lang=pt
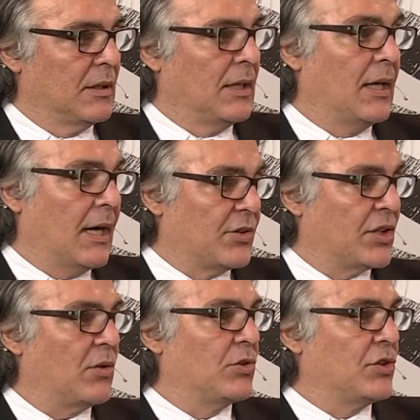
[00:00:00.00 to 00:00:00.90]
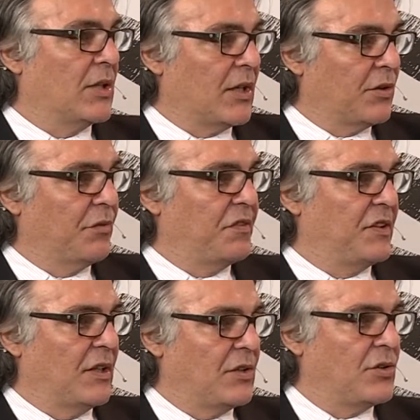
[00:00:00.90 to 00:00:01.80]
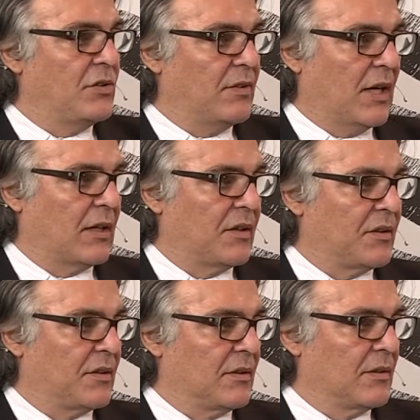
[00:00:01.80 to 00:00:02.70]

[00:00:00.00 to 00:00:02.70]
e haja a quantidade suficiente de vagas.